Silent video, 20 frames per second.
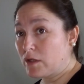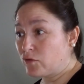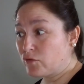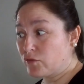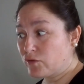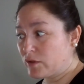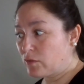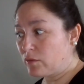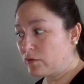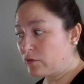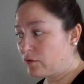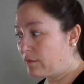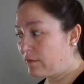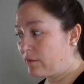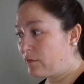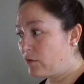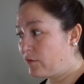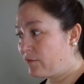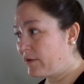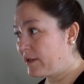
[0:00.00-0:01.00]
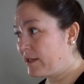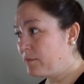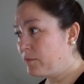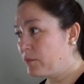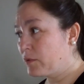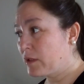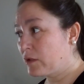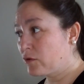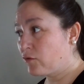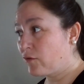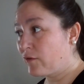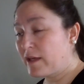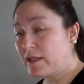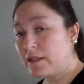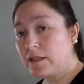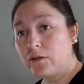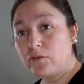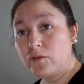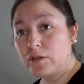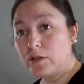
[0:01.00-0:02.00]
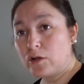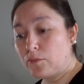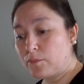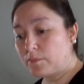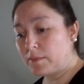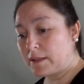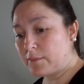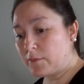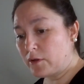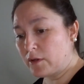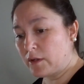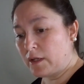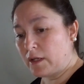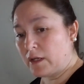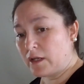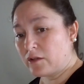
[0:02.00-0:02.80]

que no sé cuándo va a volver, porque todavía está donde los primos,